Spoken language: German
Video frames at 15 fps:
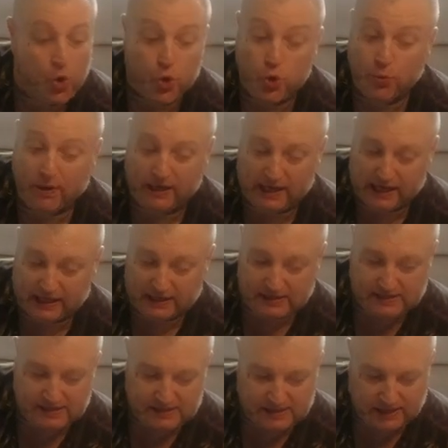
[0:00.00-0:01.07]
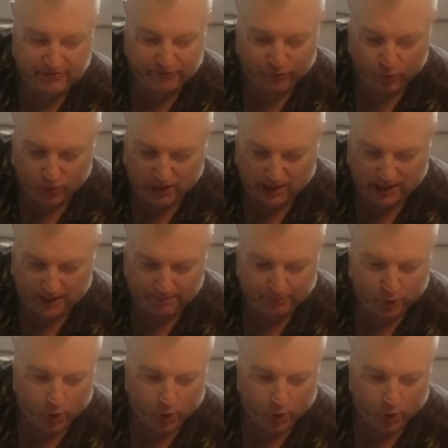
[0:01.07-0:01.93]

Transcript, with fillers: Überlegen Sie sich vorab,